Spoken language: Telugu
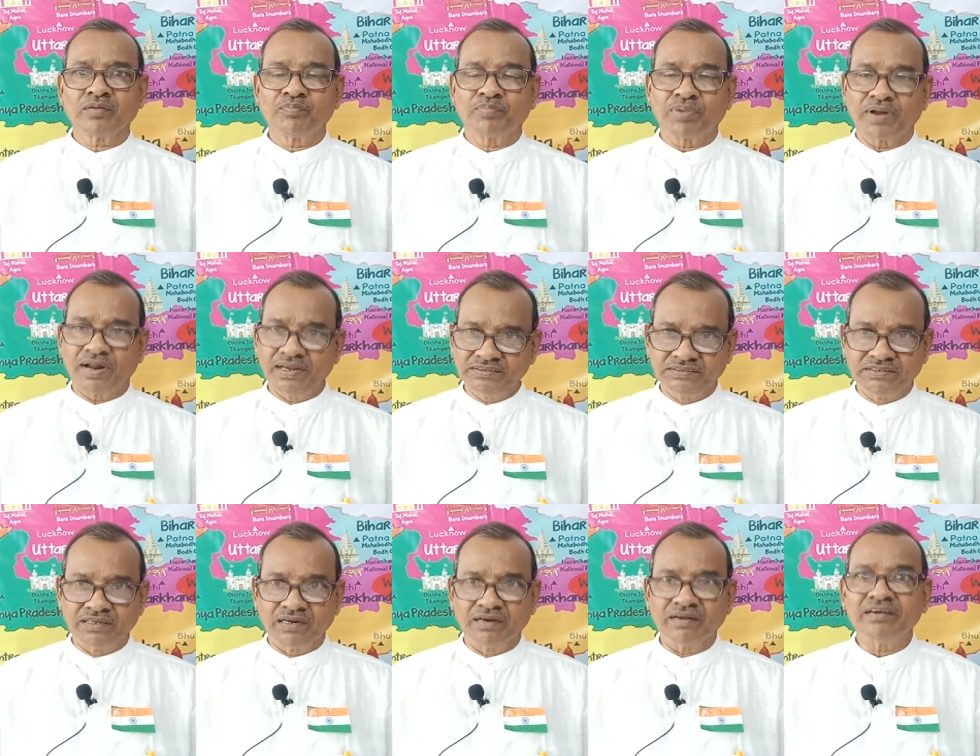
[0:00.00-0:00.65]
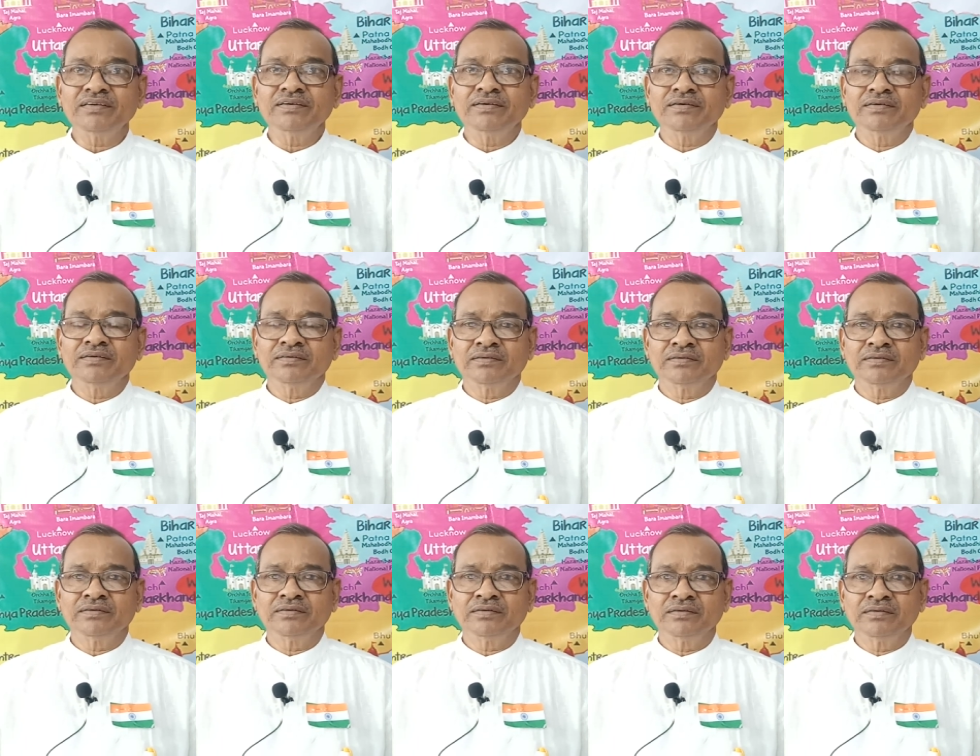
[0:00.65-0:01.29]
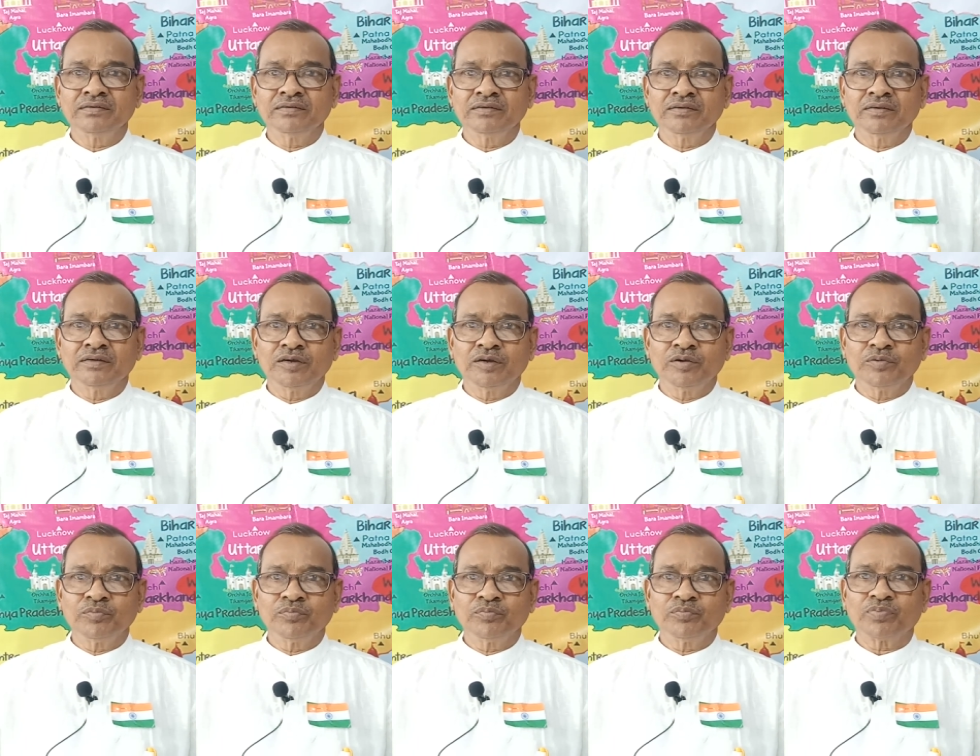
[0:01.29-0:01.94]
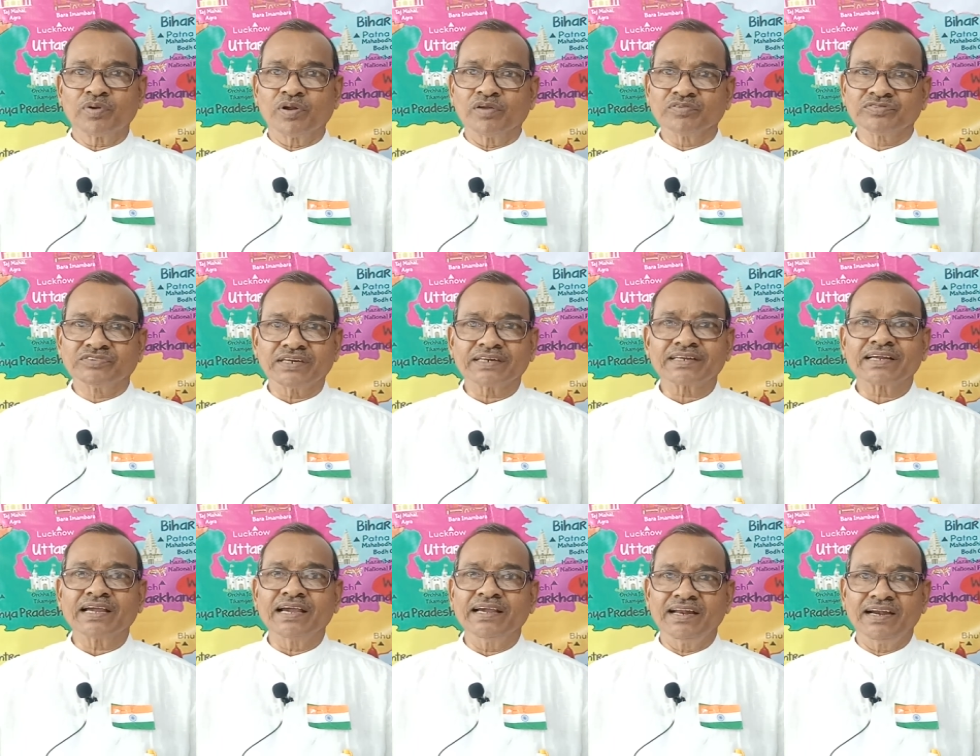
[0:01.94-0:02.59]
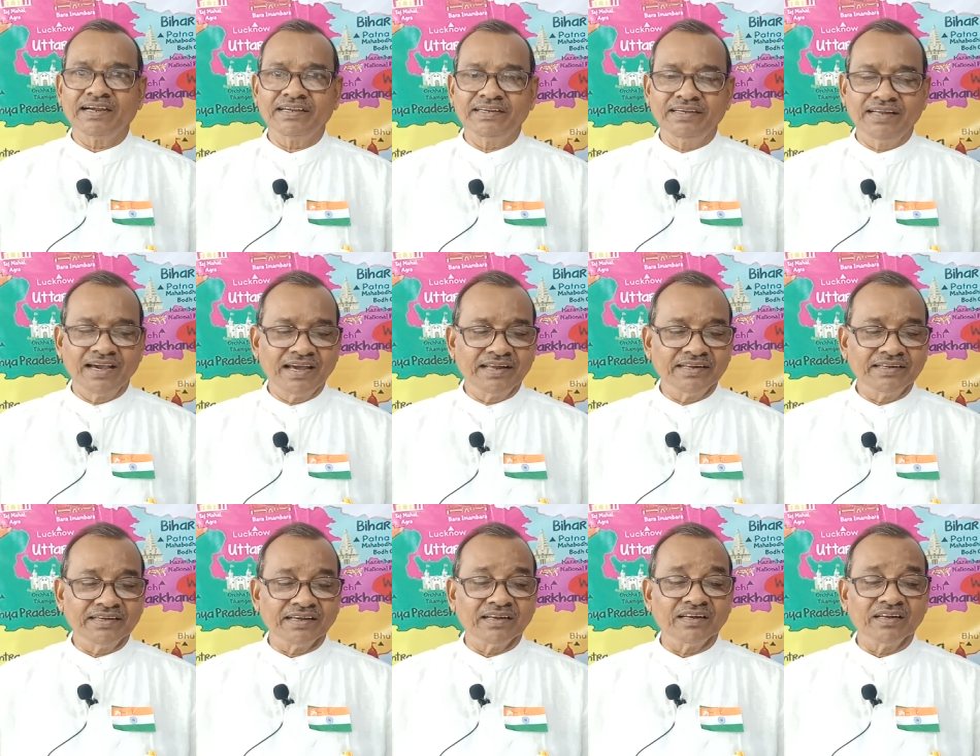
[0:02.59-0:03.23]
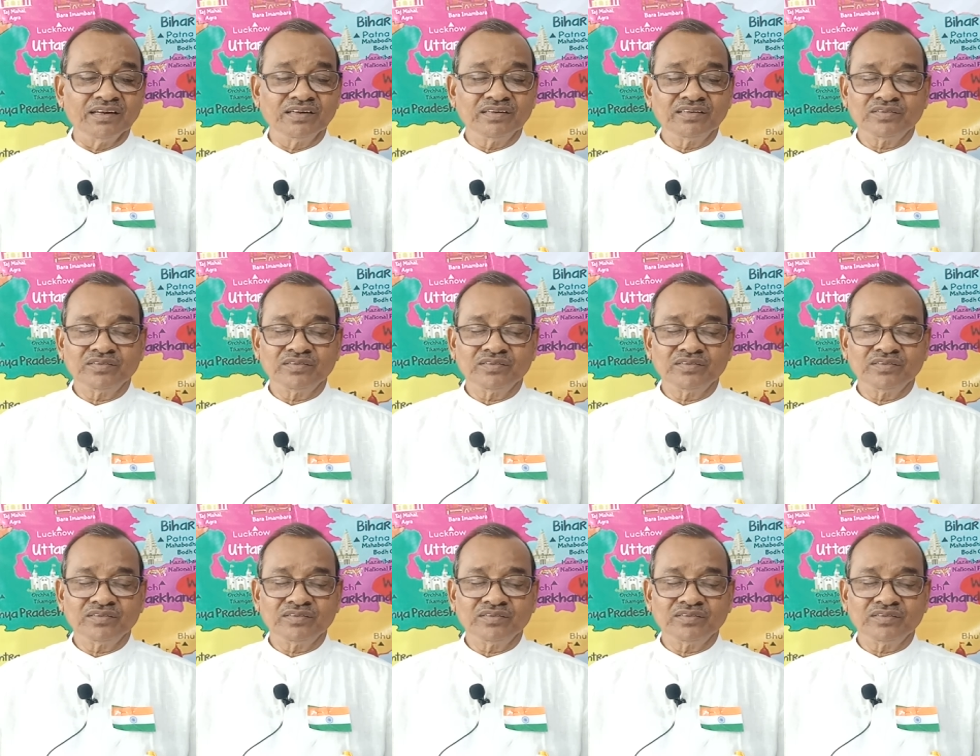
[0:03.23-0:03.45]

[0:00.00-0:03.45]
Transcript: ప్రైజ్ దిలా ప్రొఫెసర్ కైల డానియల్